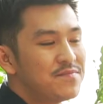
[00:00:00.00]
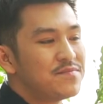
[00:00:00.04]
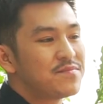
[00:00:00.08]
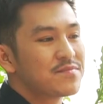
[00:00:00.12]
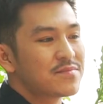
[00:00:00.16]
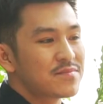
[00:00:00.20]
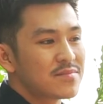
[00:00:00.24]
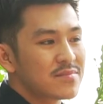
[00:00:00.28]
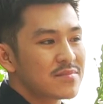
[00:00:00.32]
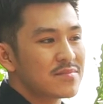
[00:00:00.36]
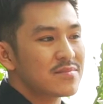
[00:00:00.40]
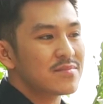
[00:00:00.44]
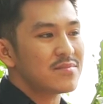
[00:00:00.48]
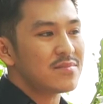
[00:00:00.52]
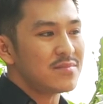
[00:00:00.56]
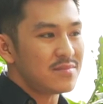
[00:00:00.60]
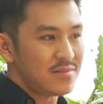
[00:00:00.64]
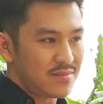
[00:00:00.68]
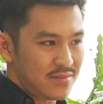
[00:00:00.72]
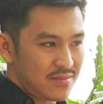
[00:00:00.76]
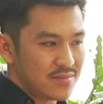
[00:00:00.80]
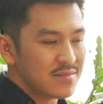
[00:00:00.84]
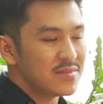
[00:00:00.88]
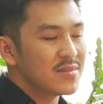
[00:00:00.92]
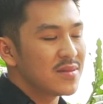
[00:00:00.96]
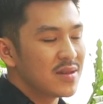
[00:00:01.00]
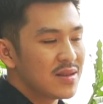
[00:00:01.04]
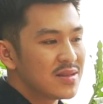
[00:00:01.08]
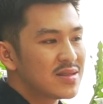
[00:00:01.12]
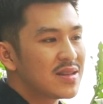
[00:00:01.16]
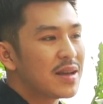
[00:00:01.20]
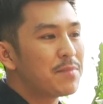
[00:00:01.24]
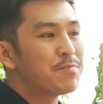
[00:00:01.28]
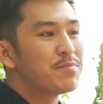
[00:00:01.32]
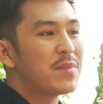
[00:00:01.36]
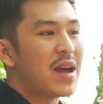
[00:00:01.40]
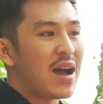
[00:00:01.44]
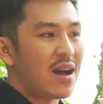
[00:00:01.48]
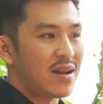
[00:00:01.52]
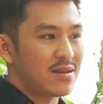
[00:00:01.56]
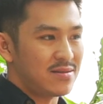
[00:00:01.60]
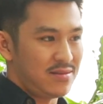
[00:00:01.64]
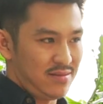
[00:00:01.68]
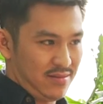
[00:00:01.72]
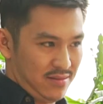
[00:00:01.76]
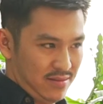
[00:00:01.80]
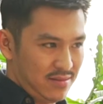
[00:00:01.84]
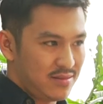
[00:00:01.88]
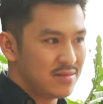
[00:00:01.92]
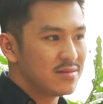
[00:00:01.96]
tông màu sắp đặt
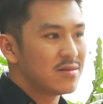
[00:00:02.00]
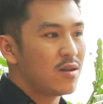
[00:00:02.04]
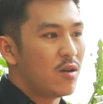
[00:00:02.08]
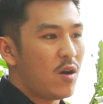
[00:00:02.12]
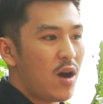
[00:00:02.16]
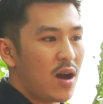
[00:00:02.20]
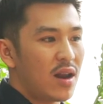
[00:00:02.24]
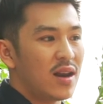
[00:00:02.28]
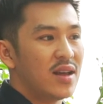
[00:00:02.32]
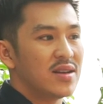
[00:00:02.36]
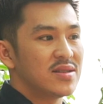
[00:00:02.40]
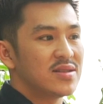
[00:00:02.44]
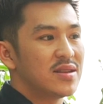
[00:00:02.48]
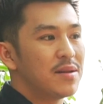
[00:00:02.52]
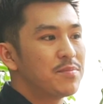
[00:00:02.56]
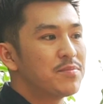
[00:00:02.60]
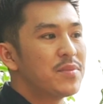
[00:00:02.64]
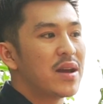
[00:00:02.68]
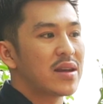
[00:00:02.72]
đấy sắp đặt hoặc là lại. sắp